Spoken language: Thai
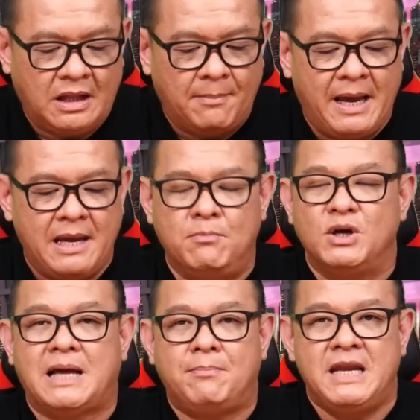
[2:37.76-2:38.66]
ทำให้บ
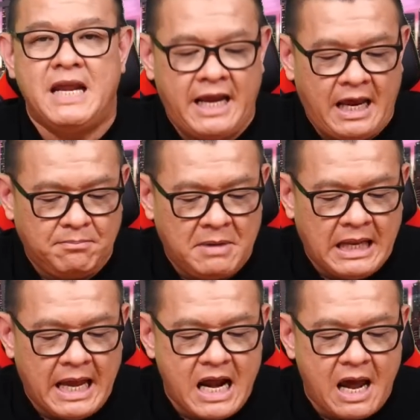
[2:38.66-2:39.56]
ริษัท MediaTek มี
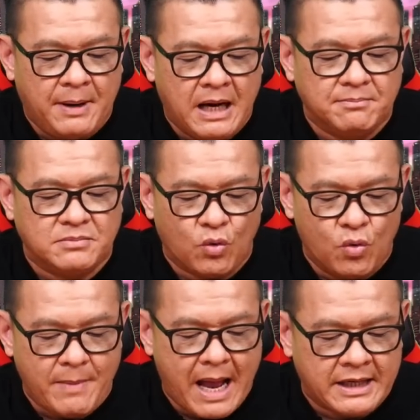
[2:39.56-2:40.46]
รายได้เพิ่มสู
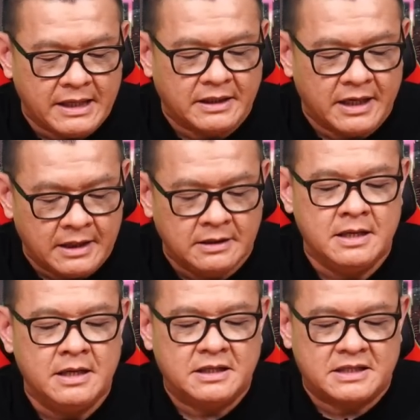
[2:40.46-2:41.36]
งมากขึ้นถึง
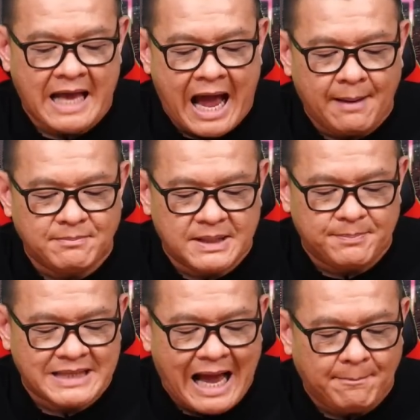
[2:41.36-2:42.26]
สามสิ
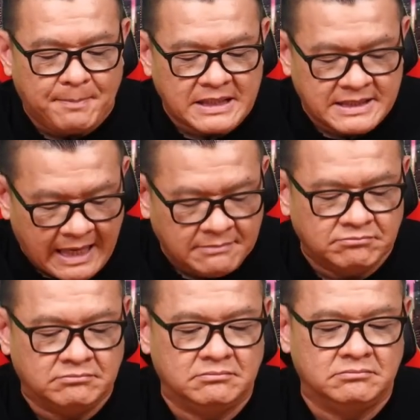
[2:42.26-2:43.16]
บสามเปอร์เซ็นต์
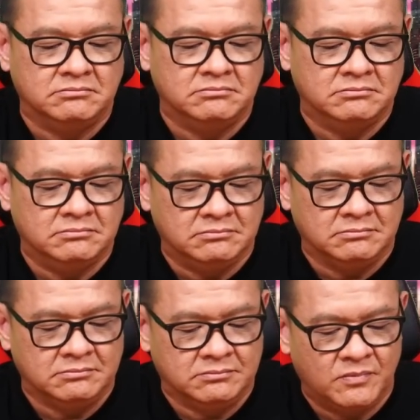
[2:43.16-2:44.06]
อื
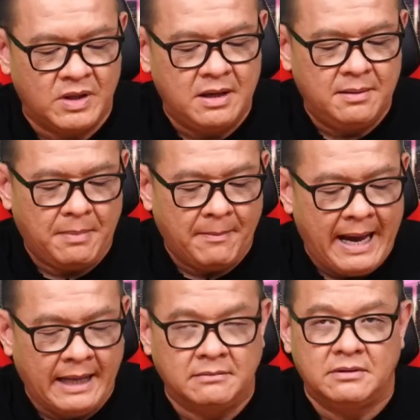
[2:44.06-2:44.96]
มประ
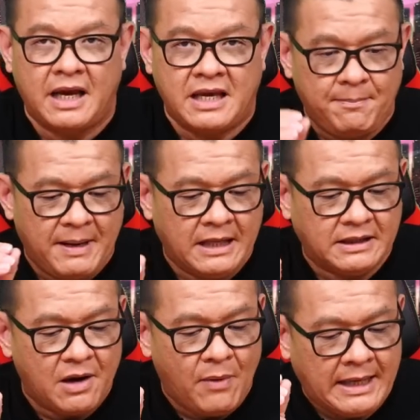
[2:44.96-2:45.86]
มาณถ้าคิดเป็นเงิน
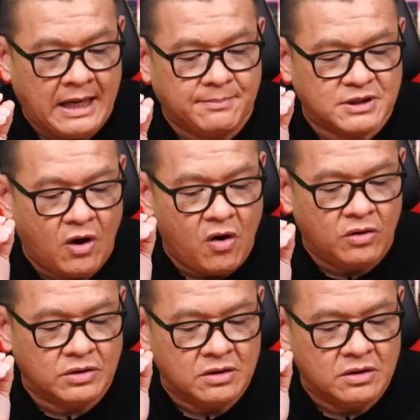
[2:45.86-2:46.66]
ไต้หวันนะครับ สอง